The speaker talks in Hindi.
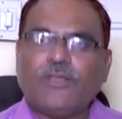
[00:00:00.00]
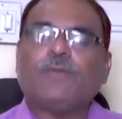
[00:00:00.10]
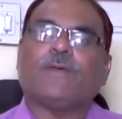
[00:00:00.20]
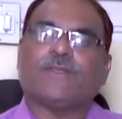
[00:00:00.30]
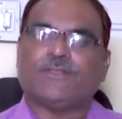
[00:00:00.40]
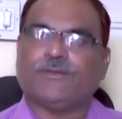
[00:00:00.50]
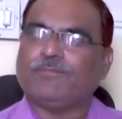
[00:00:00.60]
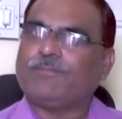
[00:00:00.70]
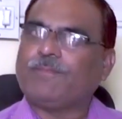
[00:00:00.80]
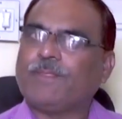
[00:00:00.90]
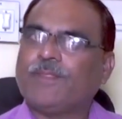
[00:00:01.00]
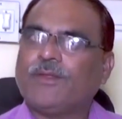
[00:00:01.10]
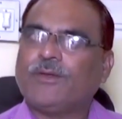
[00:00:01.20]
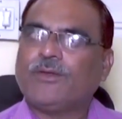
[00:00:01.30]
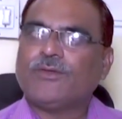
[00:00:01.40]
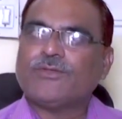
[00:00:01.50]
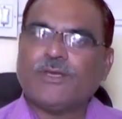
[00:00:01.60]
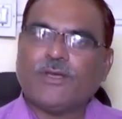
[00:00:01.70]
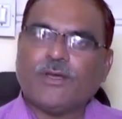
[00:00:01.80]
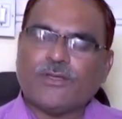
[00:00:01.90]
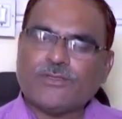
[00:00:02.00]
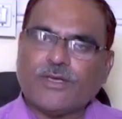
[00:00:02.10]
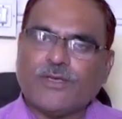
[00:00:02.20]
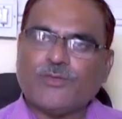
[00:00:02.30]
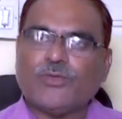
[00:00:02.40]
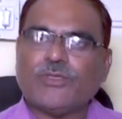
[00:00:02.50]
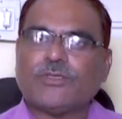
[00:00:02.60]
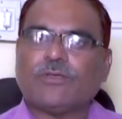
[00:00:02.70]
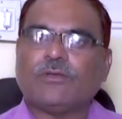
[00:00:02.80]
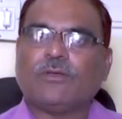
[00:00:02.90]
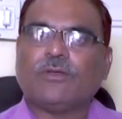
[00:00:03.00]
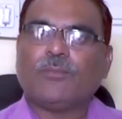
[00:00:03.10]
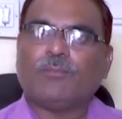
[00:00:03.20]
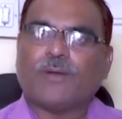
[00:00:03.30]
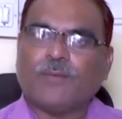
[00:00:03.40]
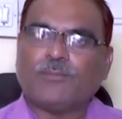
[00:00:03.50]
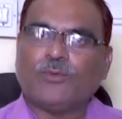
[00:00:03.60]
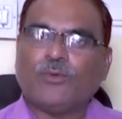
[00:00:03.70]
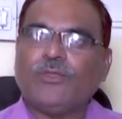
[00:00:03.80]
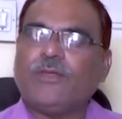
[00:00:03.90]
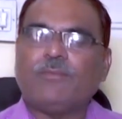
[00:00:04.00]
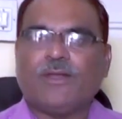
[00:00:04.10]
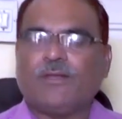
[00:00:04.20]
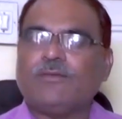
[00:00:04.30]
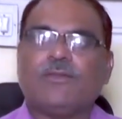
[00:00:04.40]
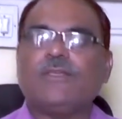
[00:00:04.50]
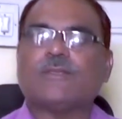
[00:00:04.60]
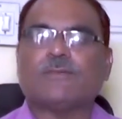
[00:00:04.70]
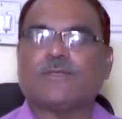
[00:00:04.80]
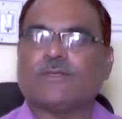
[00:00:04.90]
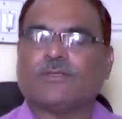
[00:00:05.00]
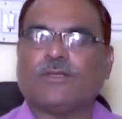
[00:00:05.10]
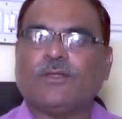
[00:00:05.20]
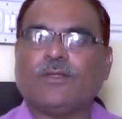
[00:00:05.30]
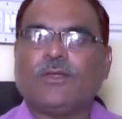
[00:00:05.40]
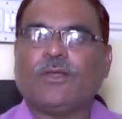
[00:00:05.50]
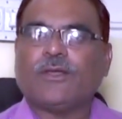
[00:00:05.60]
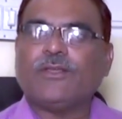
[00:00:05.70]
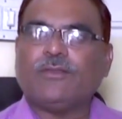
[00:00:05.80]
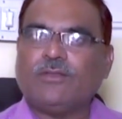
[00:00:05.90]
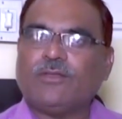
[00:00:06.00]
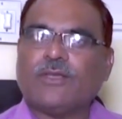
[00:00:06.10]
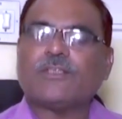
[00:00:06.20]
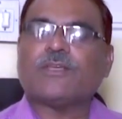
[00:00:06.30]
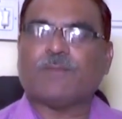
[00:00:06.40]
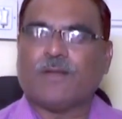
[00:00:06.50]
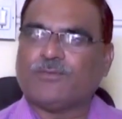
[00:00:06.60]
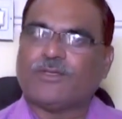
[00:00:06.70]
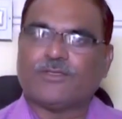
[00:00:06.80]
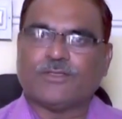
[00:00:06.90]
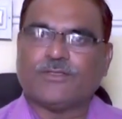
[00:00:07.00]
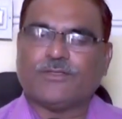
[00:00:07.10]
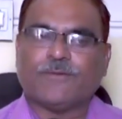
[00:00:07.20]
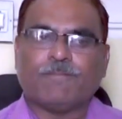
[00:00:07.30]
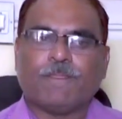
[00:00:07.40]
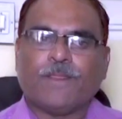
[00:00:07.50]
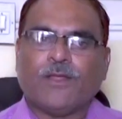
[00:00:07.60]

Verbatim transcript: अधिक पैसे से अच्छा एजुकेशन प्राप्त हो ये मैं नहीं समझ सकता कि कैसे प्राप्त कर सकते हैं